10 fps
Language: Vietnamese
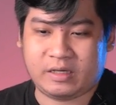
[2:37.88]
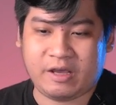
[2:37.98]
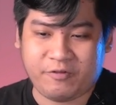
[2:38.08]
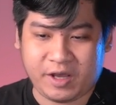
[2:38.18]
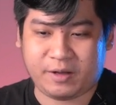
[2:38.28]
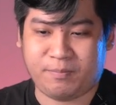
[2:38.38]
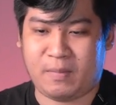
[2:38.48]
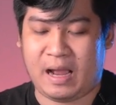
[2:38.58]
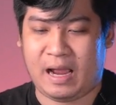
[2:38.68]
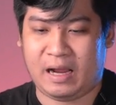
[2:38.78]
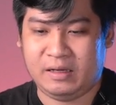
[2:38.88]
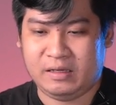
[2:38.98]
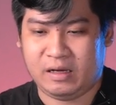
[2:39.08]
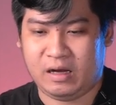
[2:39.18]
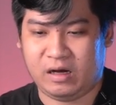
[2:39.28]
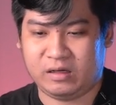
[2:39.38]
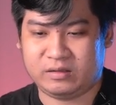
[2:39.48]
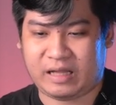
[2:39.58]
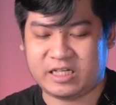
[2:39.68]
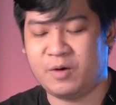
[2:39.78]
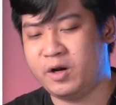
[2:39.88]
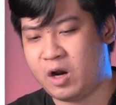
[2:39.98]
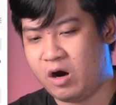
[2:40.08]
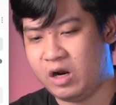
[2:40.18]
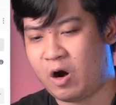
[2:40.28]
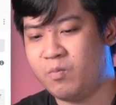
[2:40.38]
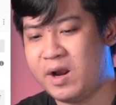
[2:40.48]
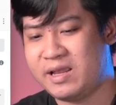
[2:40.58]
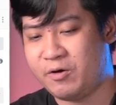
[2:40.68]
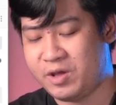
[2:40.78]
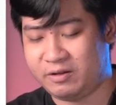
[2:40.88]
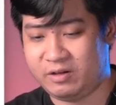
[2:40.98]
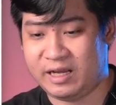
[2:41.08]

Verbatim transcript: cái việc mà uh, tại sao mình nói là không nên giao dịch